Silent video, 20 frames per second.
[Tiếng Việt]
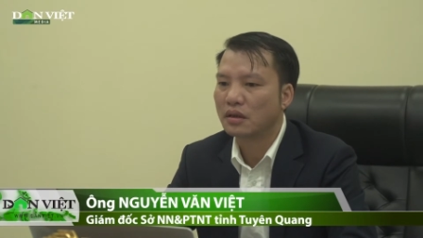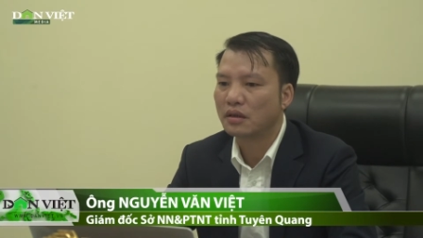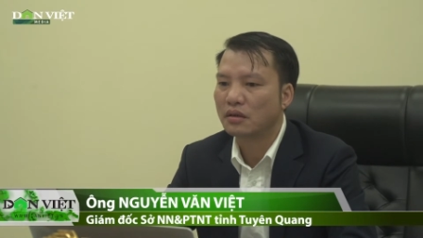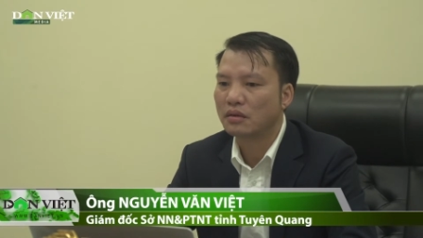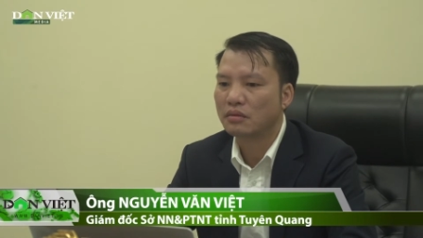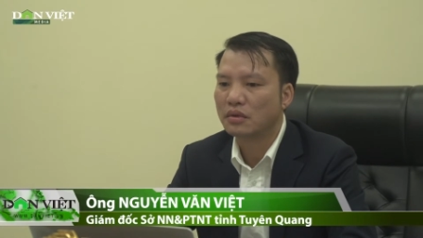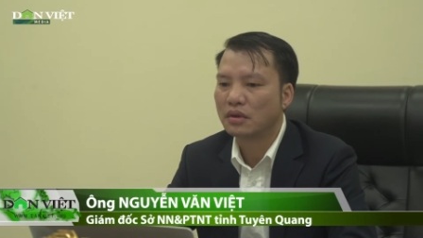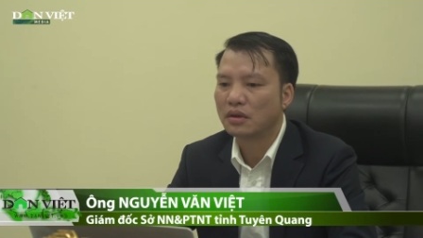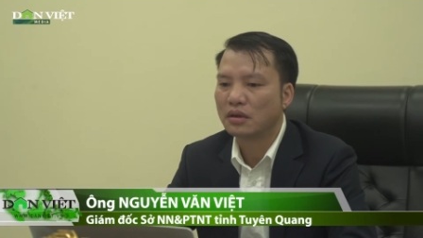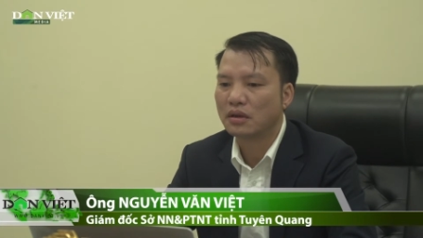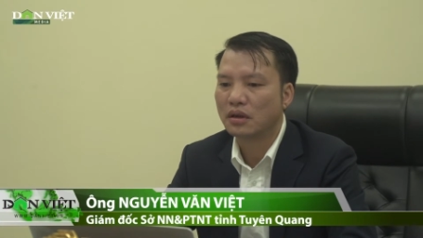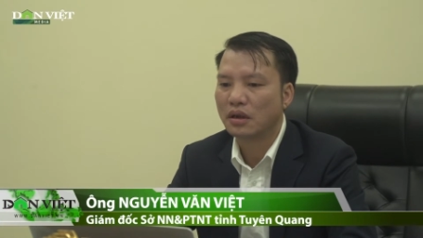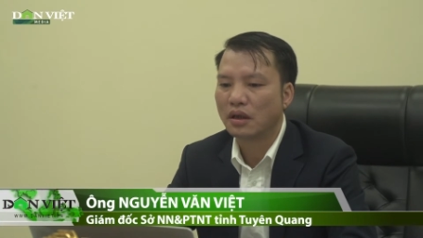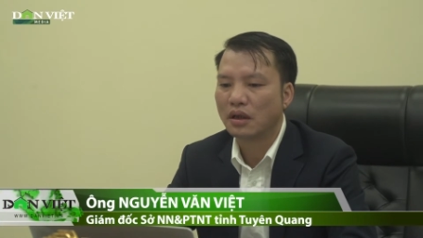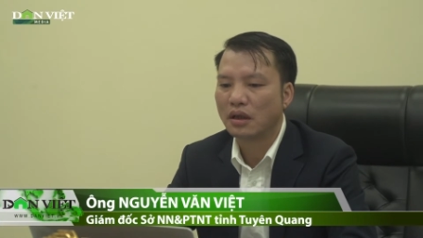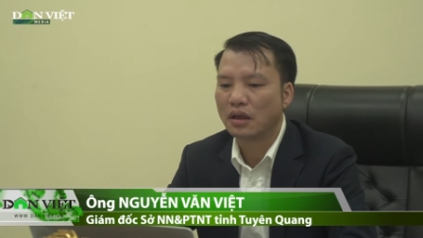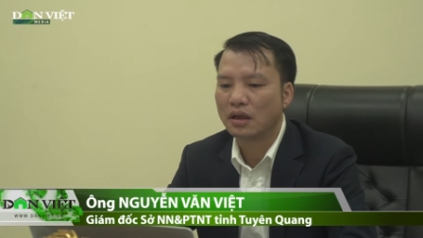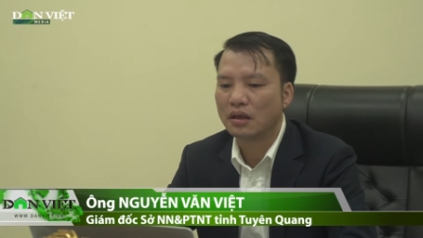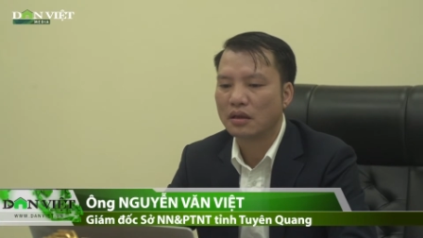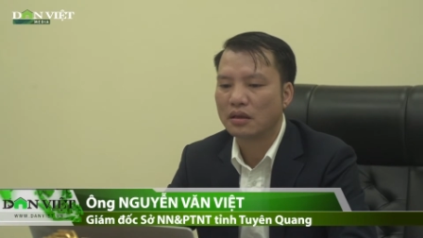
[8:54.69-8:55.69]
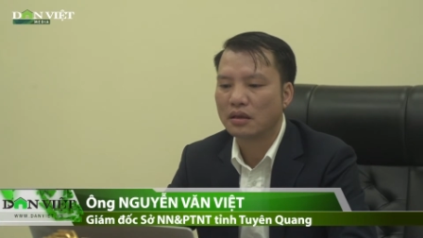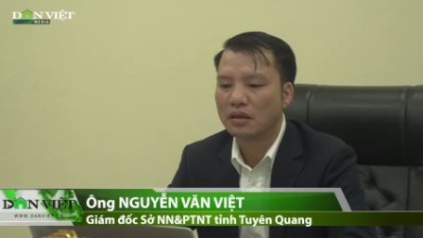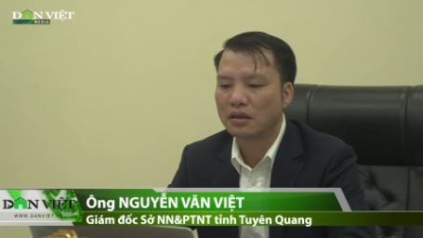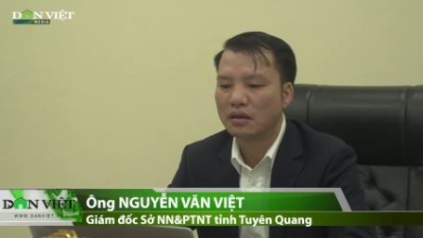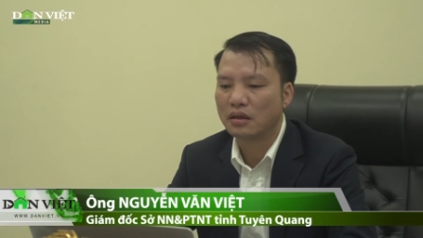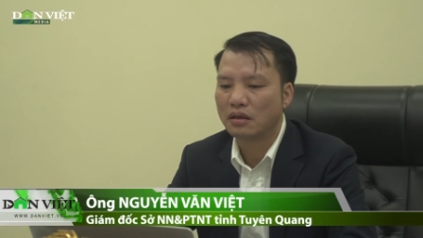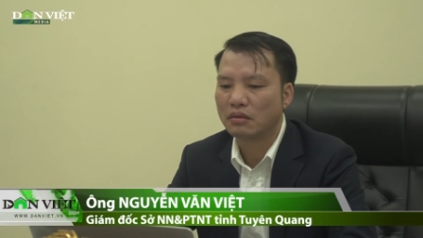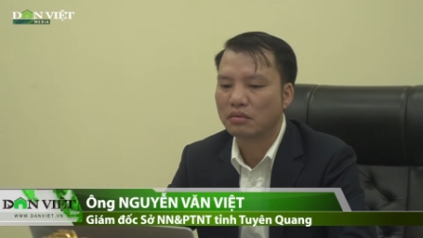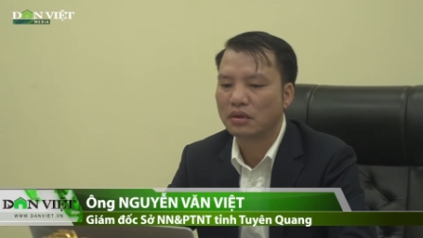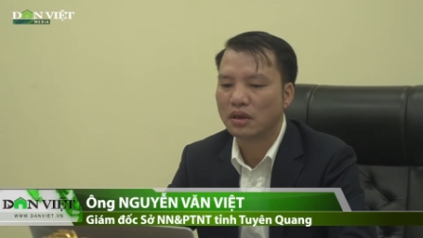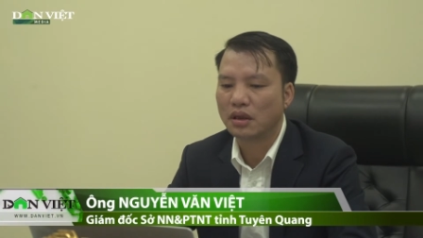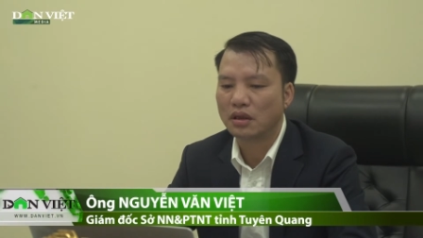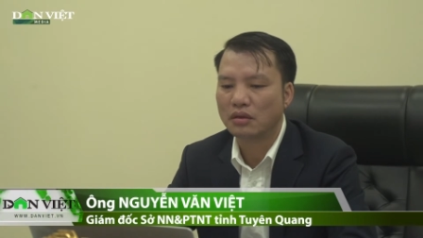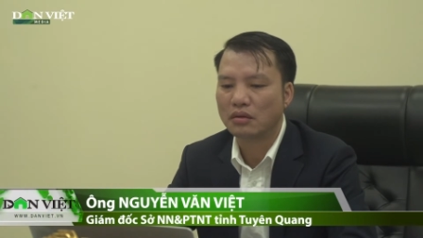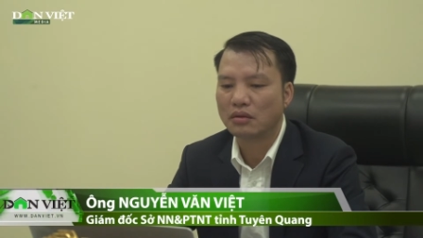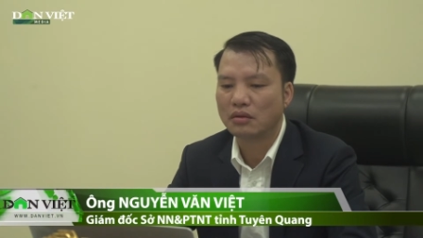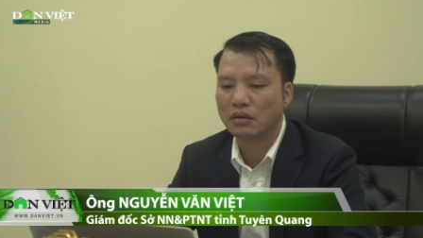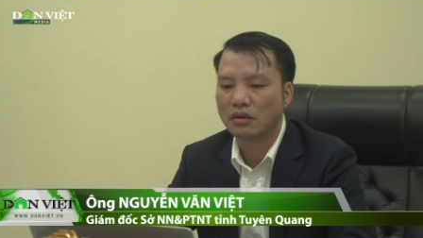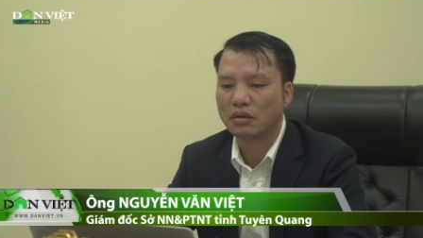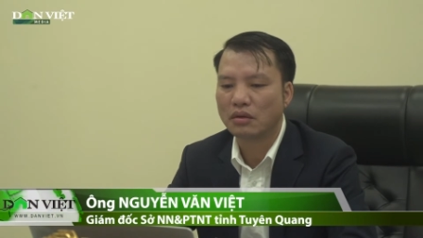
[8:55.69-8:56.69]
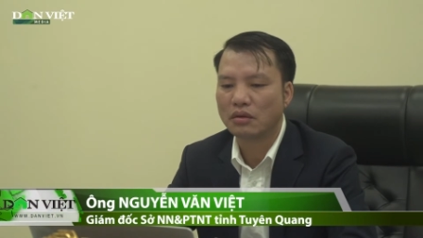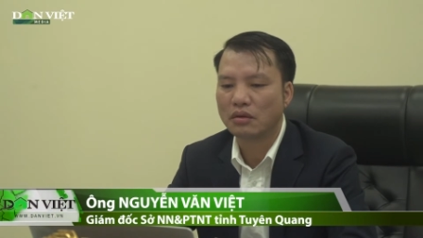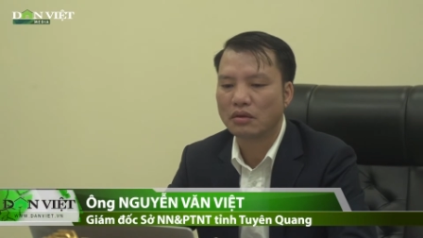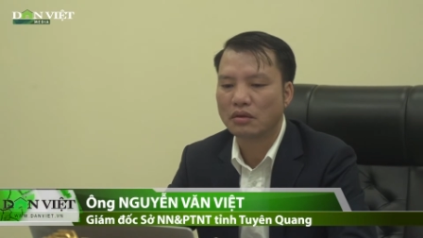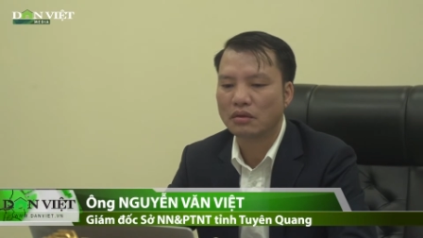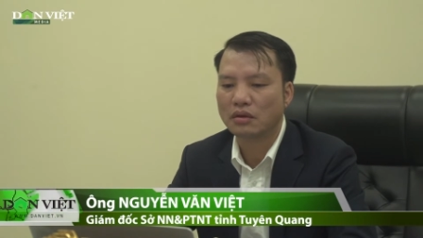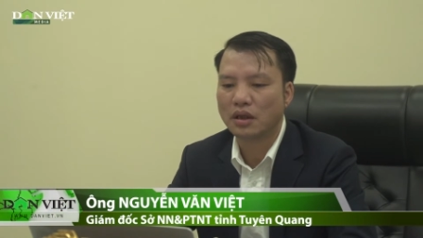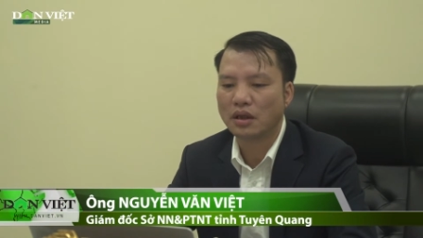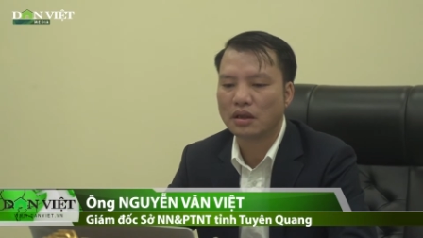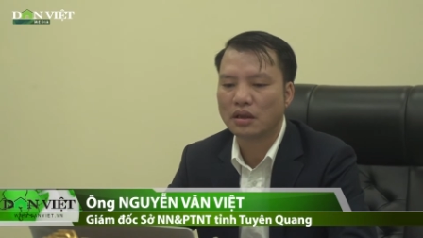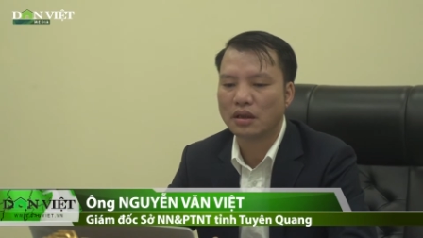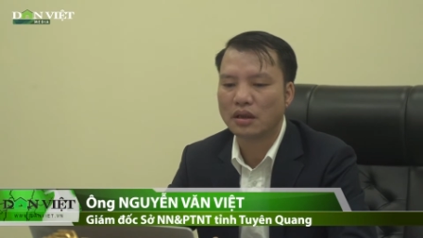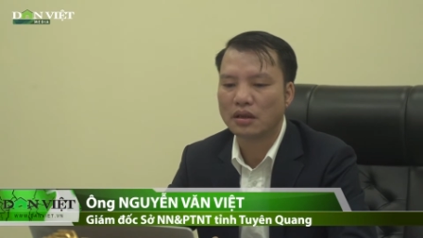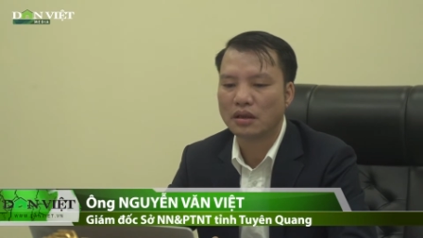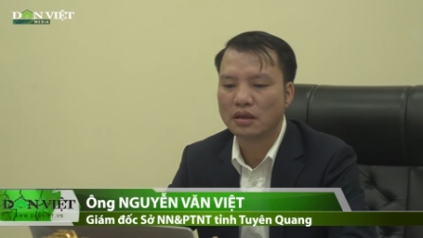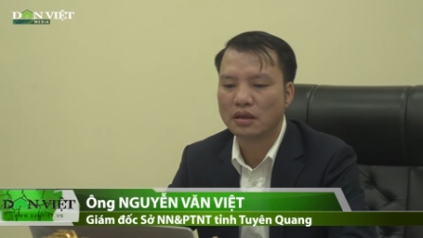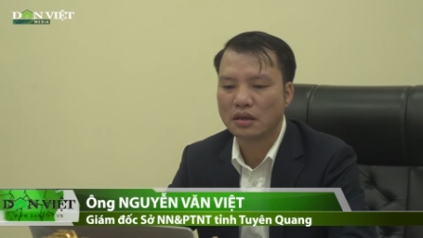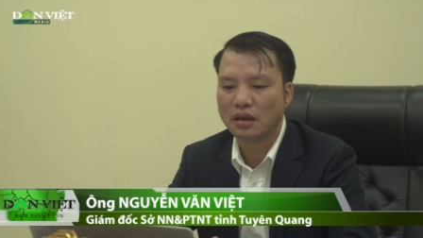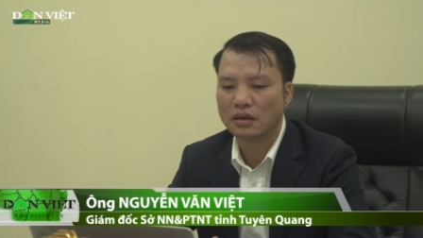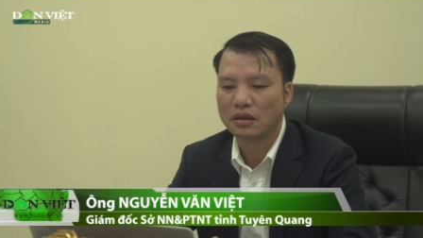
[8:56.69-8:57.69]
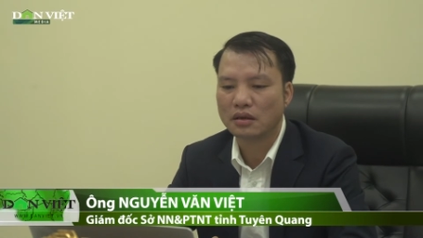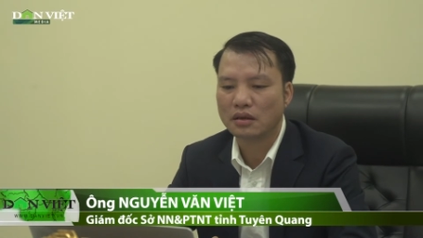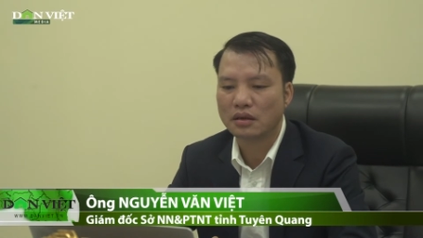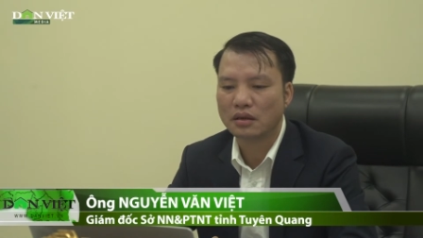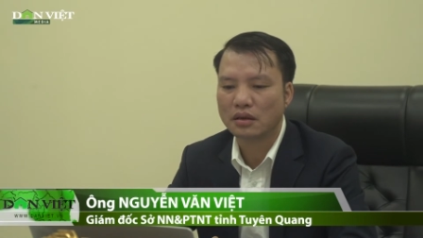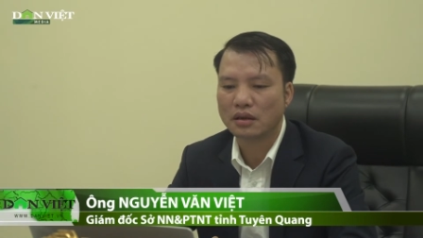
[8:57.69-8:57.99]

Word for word: cũng như là cái sự đồng tình ủng hộ của toàn thể nhân dân